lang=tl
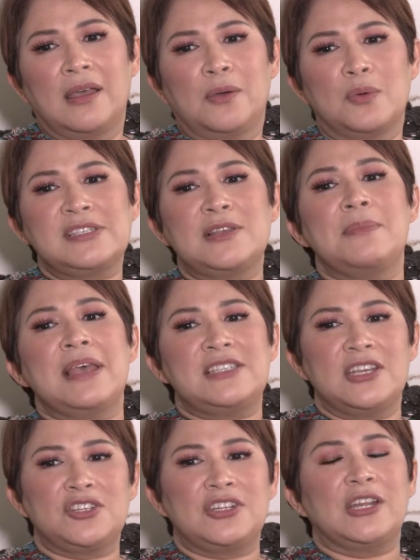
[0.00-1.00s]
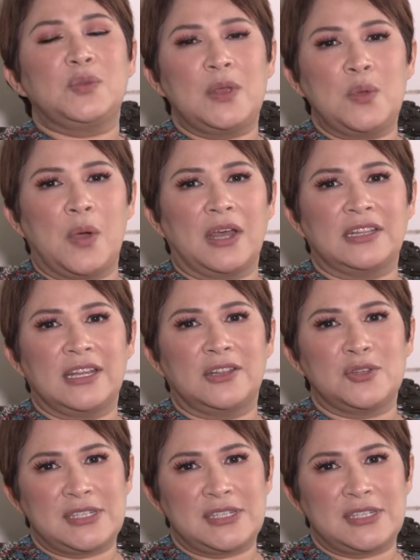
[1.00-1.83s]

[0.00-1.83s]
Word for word: was the message that we wanted to